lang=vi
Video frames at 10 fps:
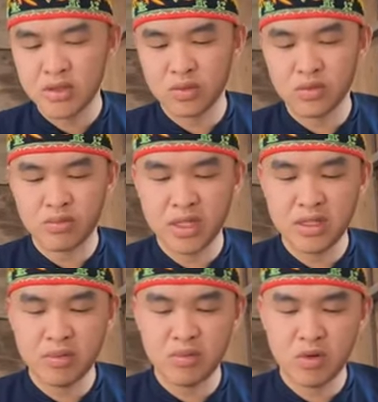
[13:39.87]
vẫn sủ bí
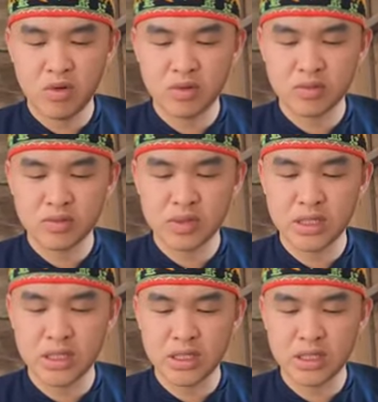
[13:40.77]
nhâm ngộ
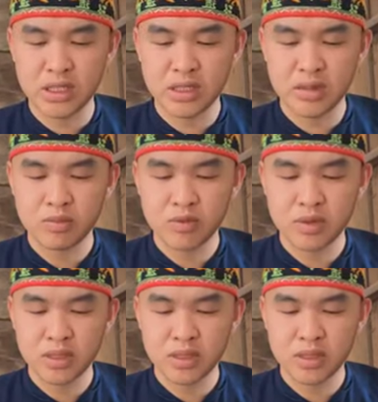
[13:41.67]
chỉ si.